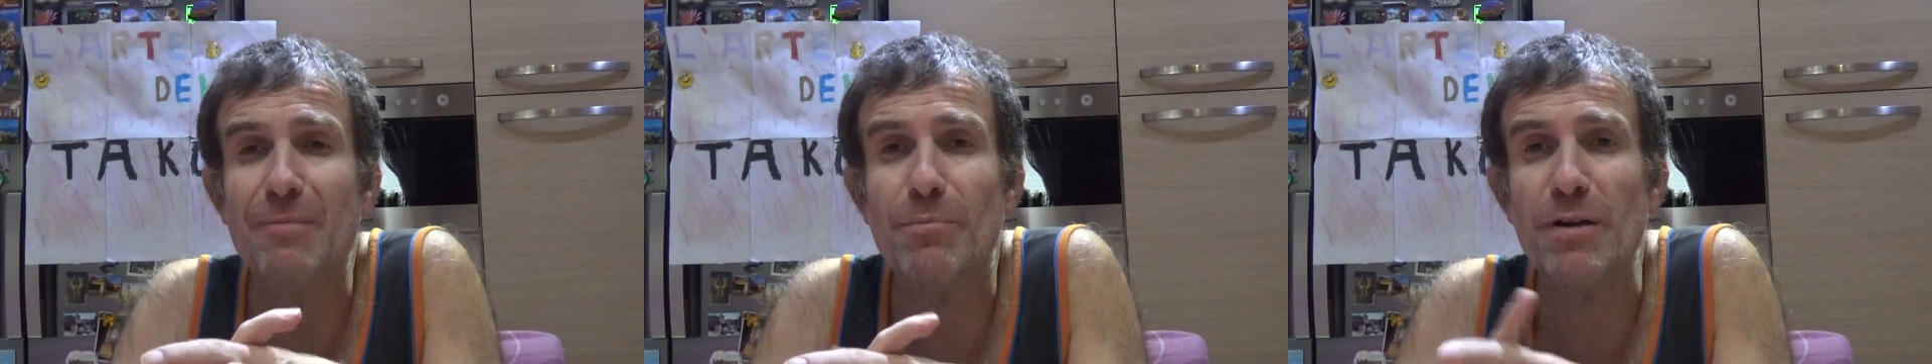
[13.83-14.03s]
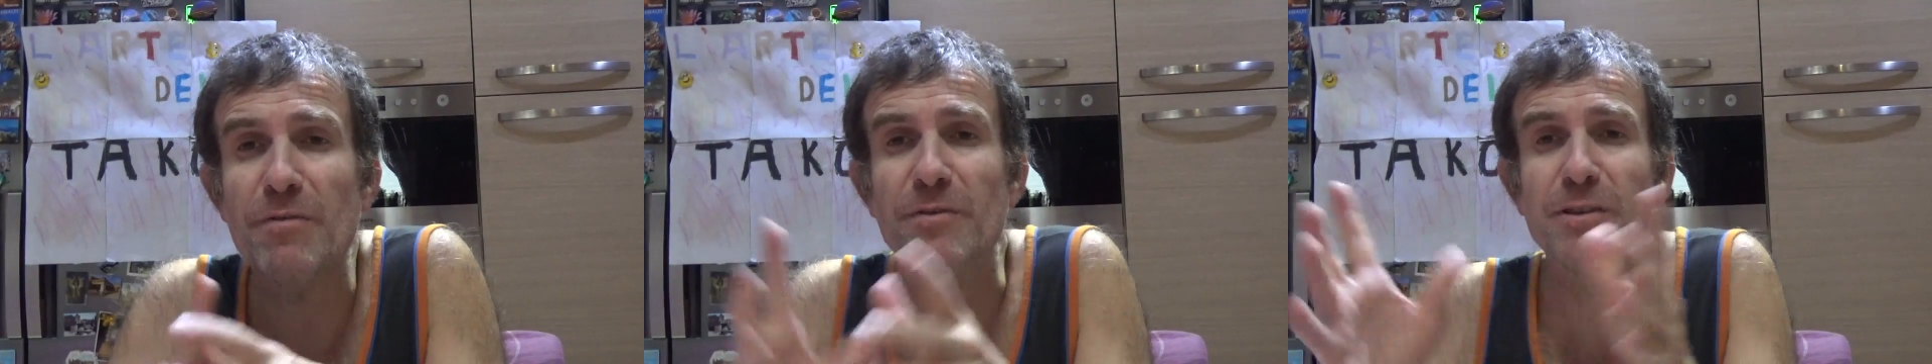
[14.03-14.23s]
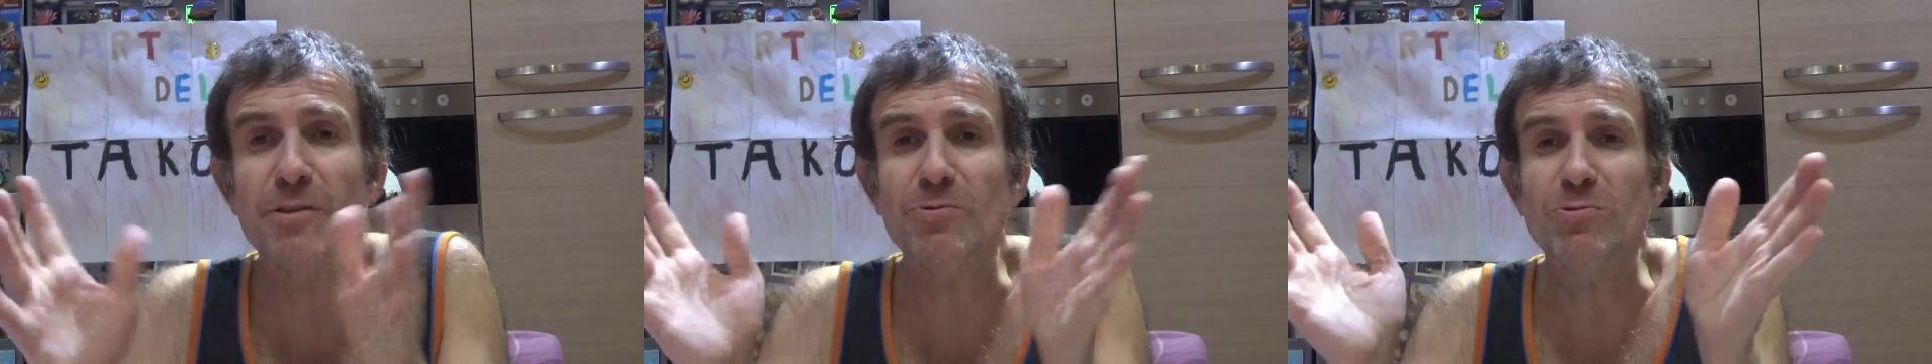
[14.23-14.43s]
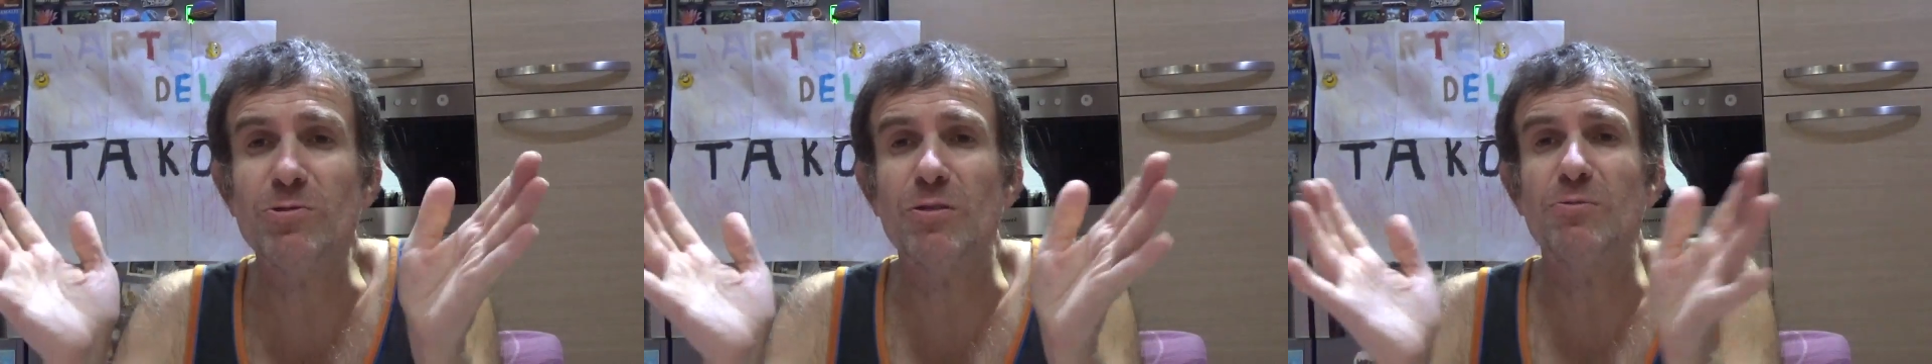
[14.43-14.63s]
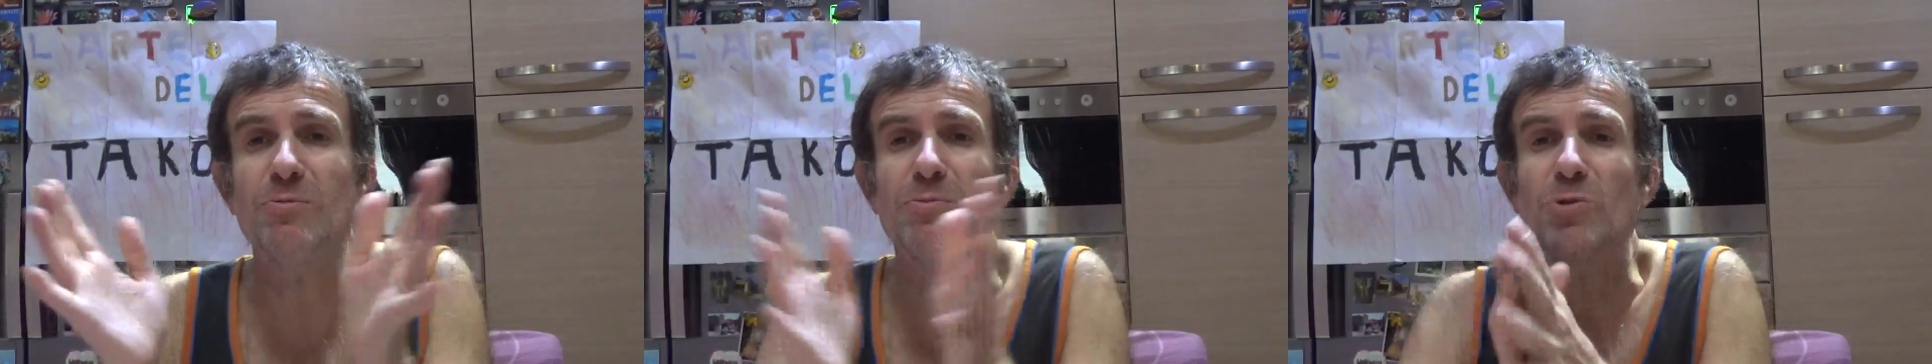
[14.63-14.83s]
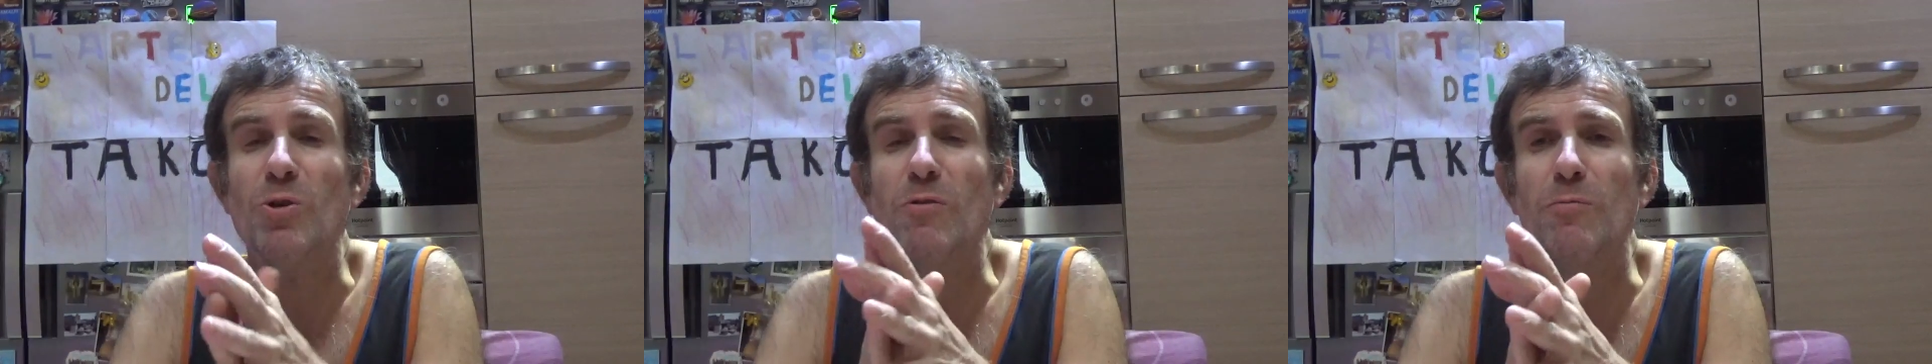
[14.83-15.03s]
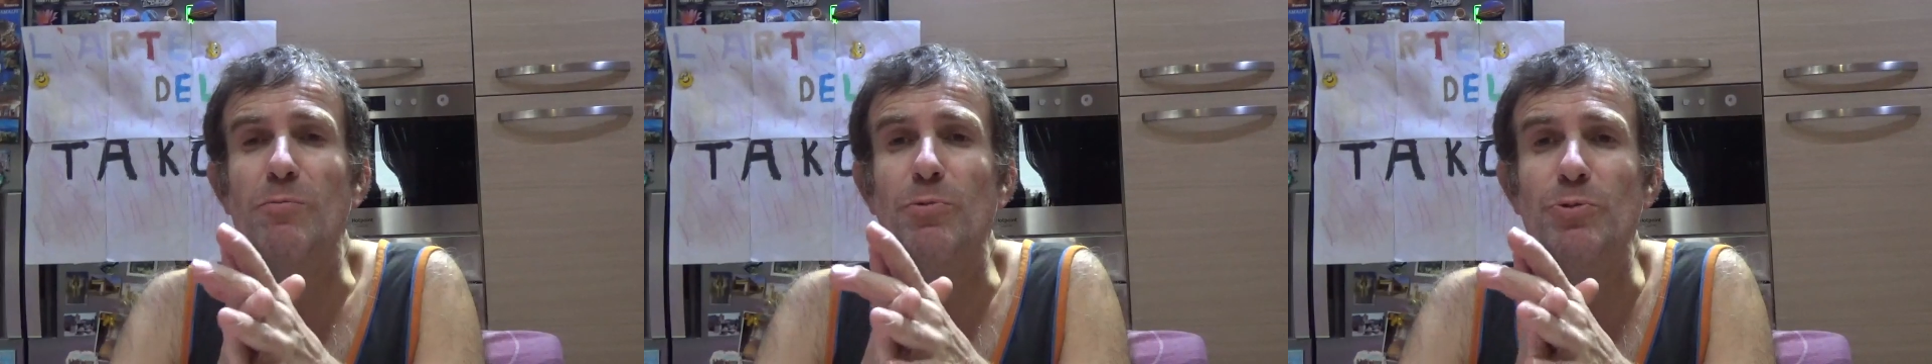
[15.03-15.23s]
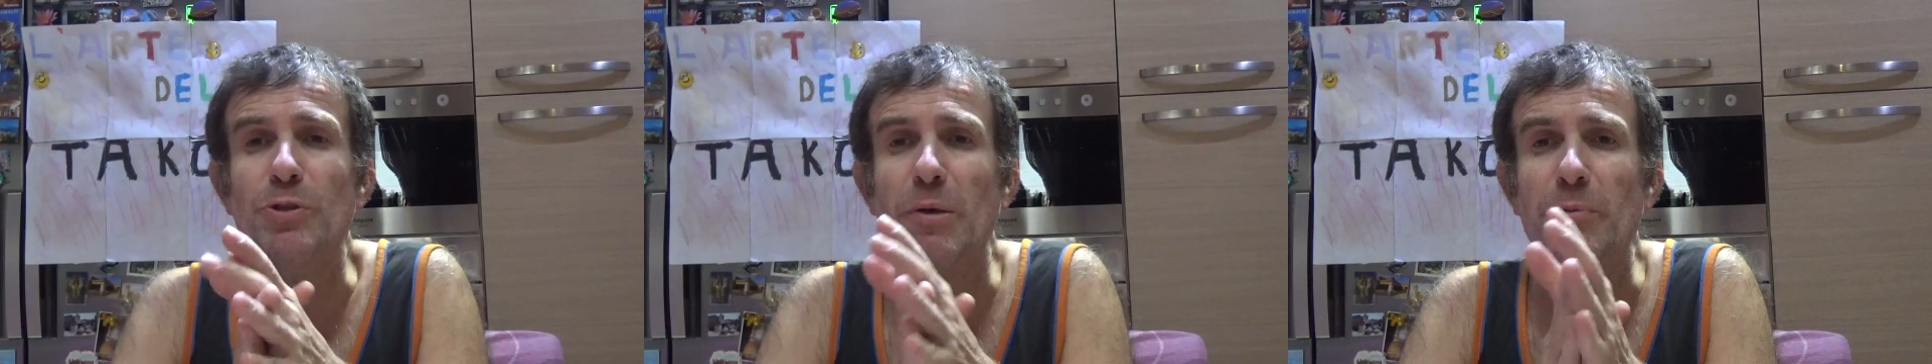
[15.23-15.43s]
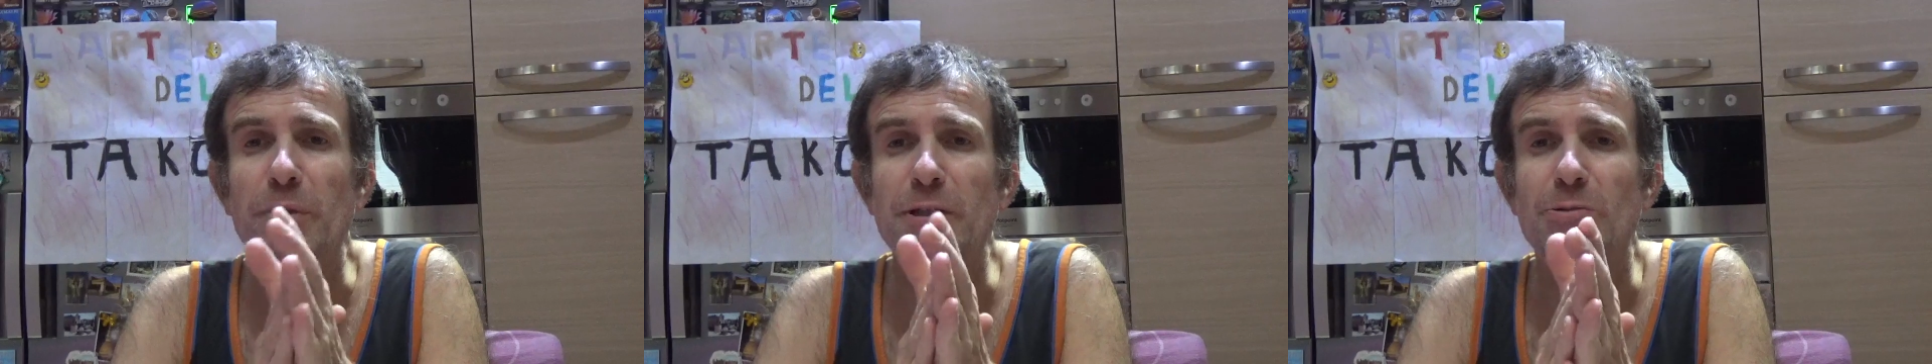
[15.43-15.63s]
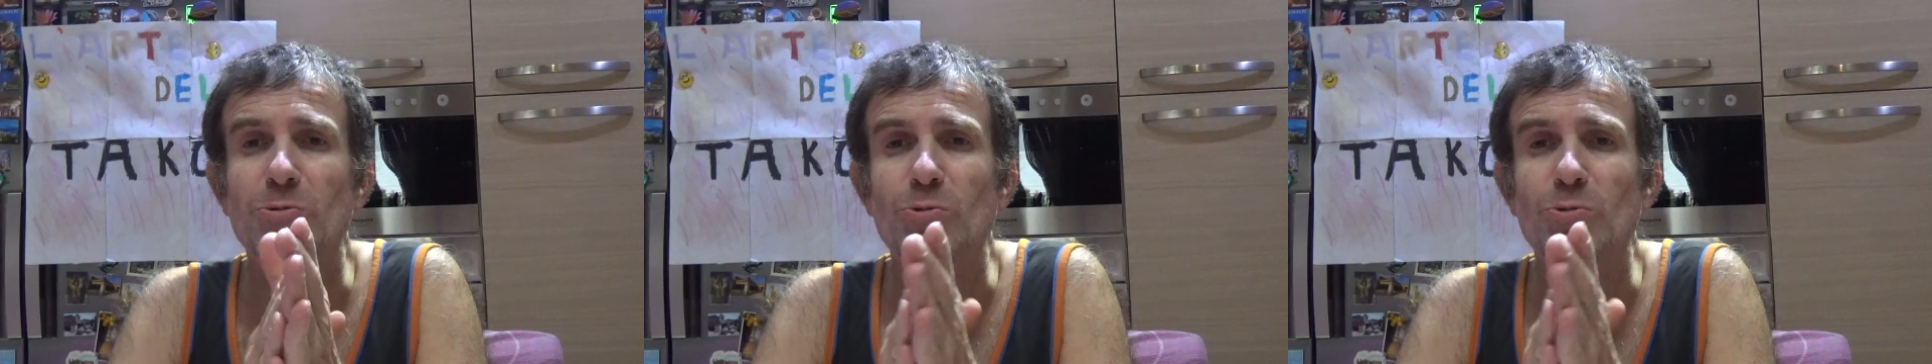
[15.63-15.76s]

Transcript: benvenuto in un nuovo appuntamento